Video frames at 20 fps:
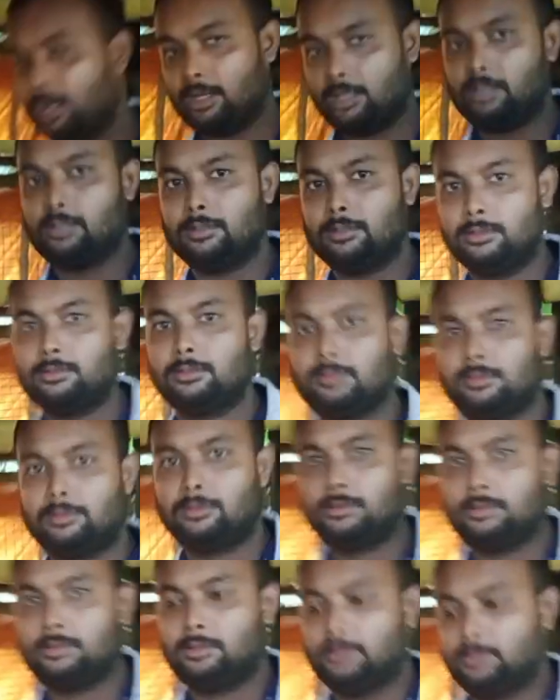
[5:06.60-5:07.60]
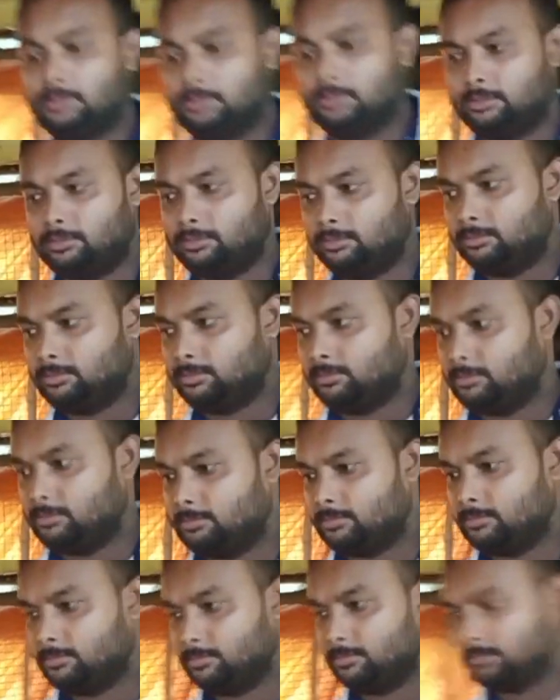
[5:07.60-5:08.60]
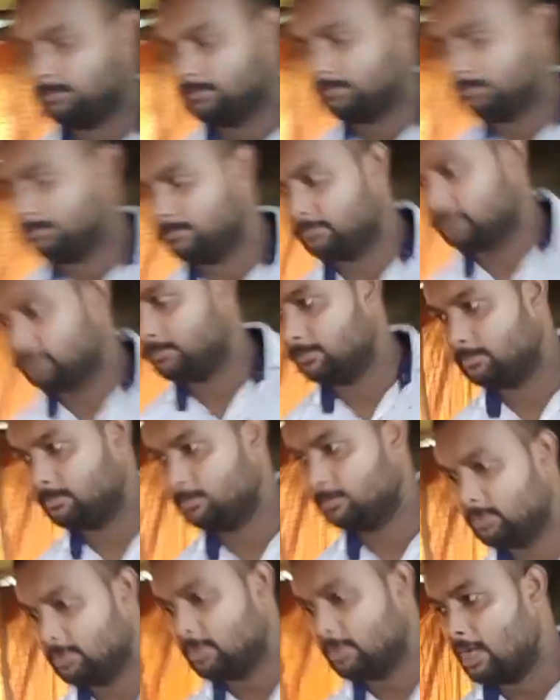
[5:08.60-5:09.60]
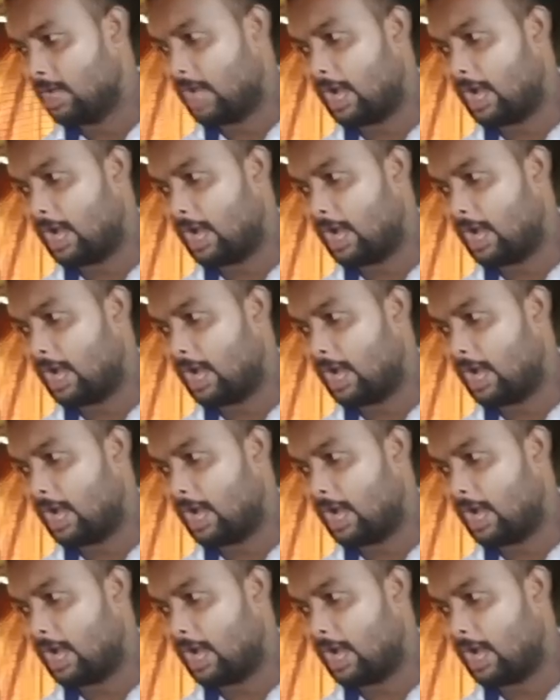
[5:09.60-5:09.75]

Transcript: হ্যাঁ হ্যাঁ ভালো ভালো আস্তে আস্তে আপনার ফার্ম তো